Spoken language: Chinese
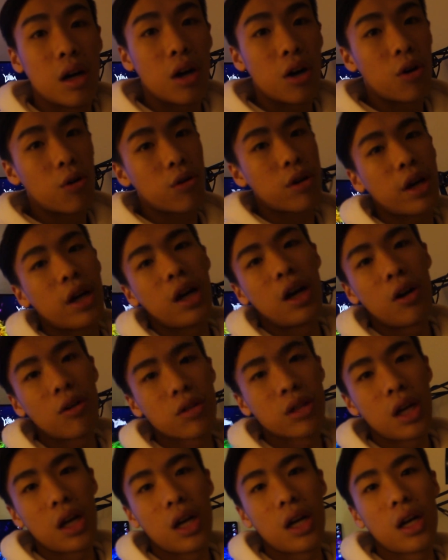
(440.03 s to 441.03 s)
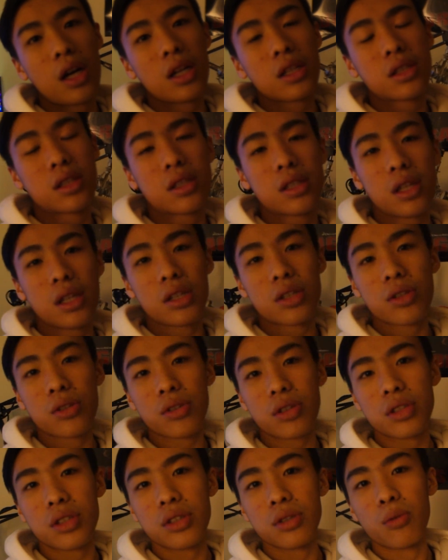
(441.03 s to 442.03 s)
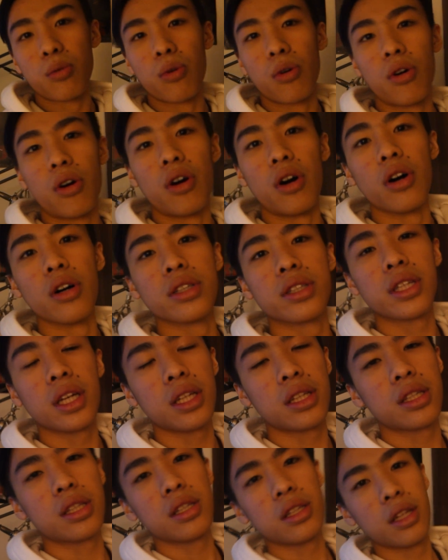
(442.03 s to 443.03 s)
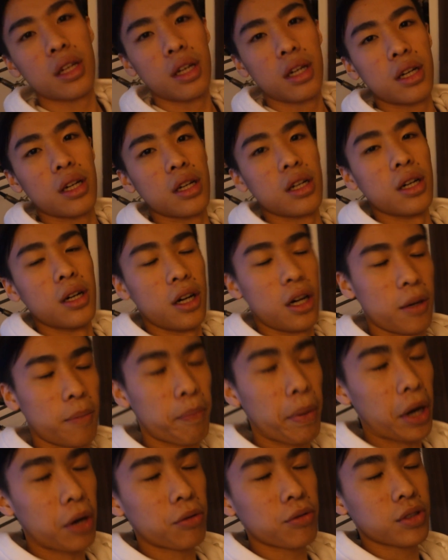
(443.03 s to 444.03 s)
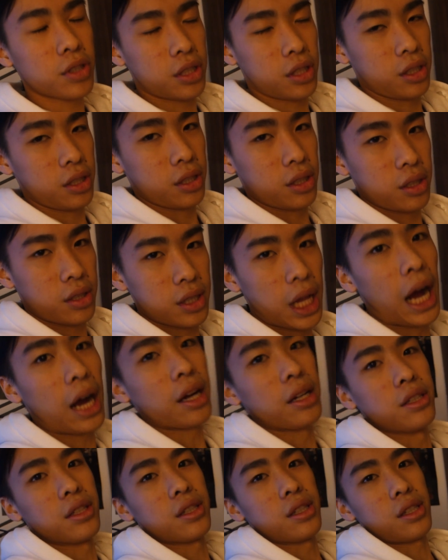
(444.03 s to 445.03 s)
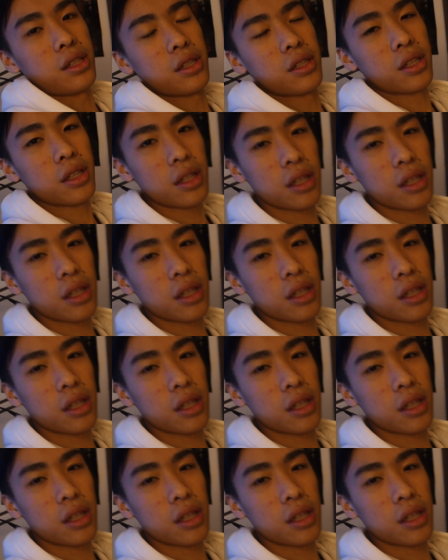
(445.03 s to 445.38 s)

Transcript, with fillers: OK，好，那这就是我这次的办公室大更新，